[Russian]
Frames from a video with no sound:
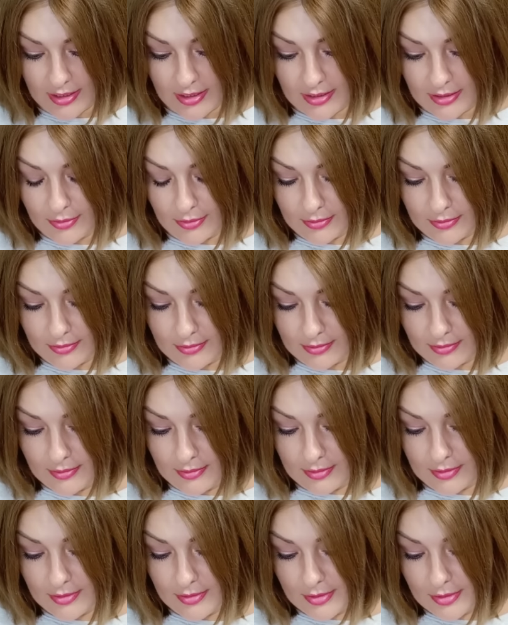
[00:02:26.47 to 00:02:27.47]
Но
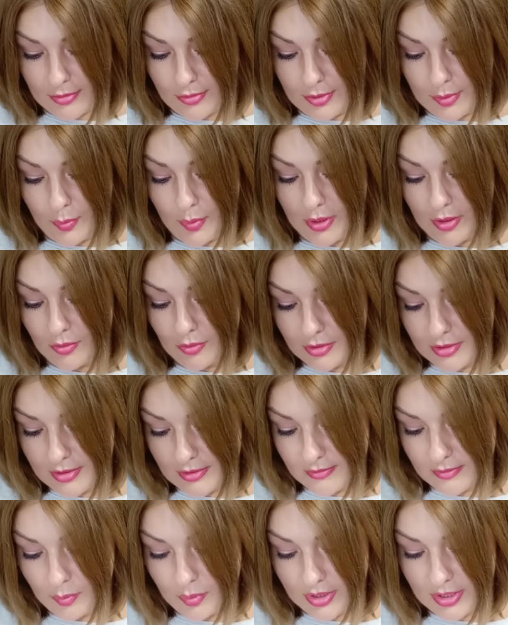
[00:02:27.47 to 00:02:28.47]
судя по
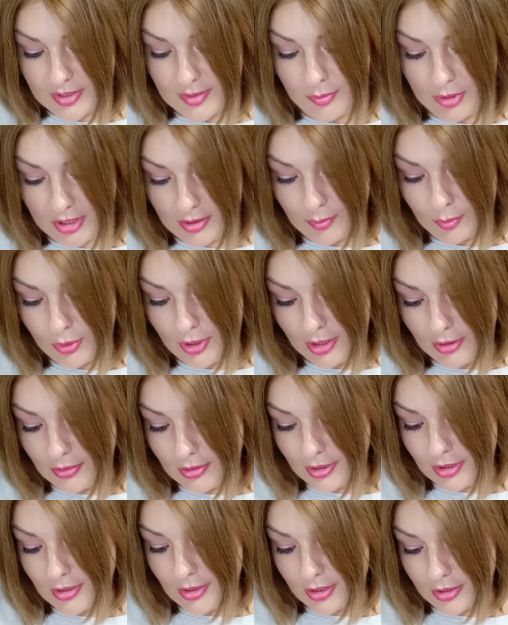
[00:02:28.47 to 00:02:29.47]
отзывам, по размерному ряду
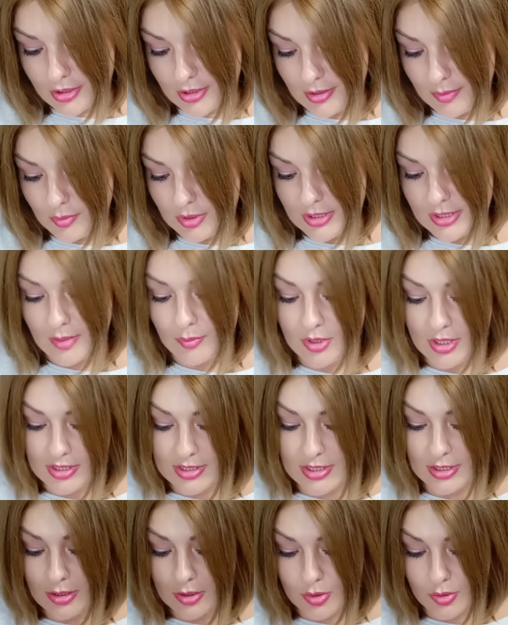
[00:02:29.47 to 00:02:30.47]
они должны быть самый
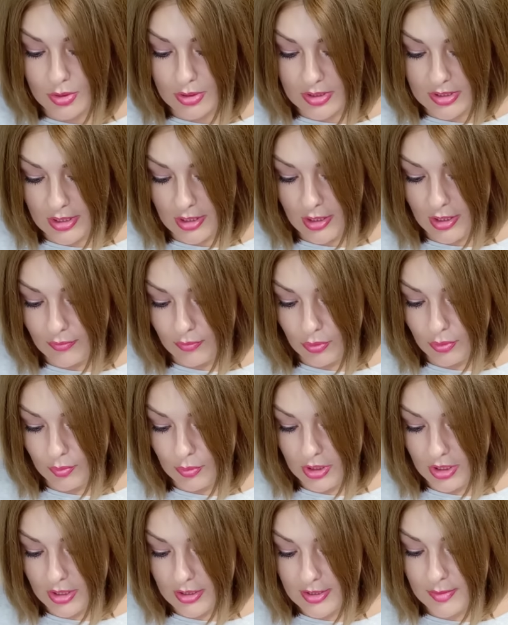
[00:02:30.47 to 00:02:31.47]
раз. Это 40 у
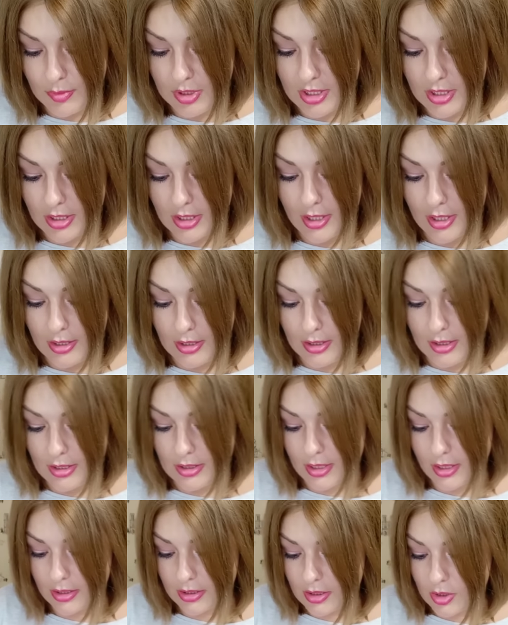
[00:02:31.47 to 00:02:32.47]
меня размер, я и
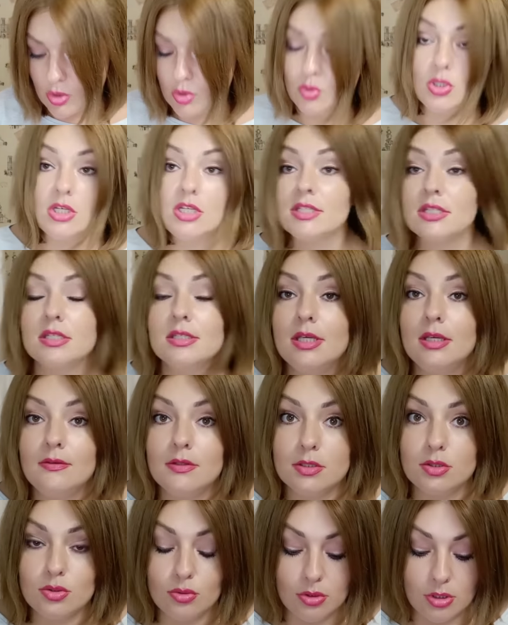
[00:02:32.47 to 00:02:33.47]
так ношу
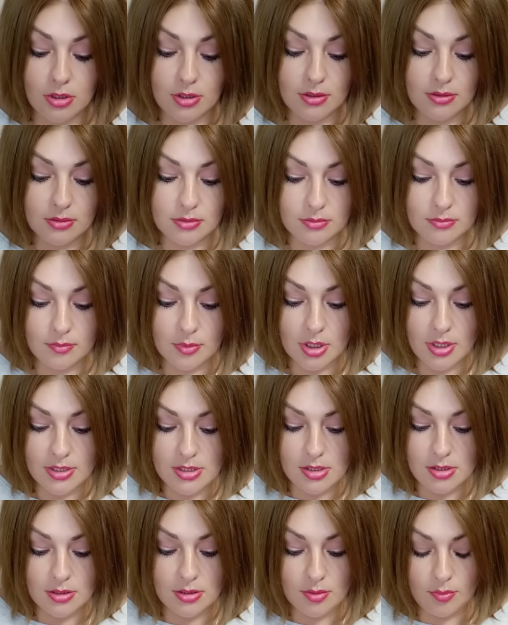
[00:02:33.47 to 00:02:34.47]
39-40 в
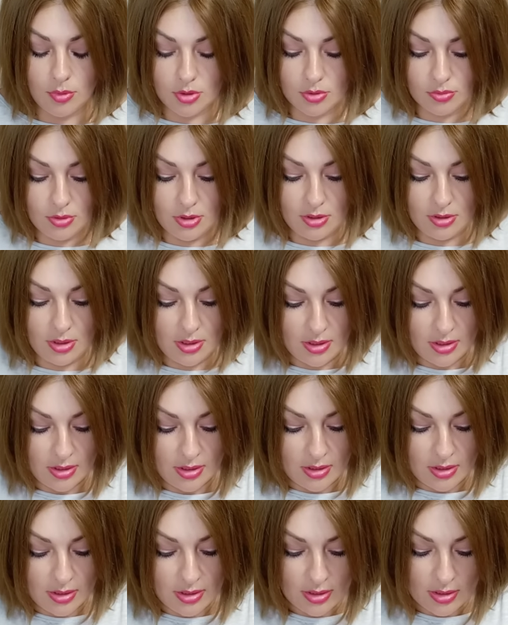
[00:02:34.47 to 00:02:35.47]
магазинах беру, да.
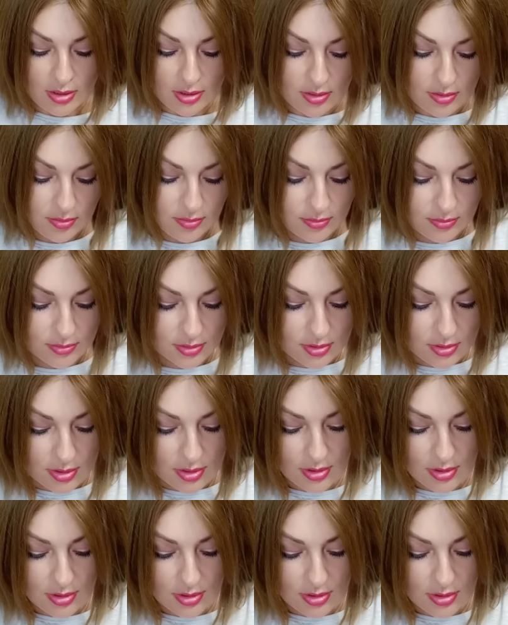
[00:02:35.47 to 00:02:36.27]
Вот.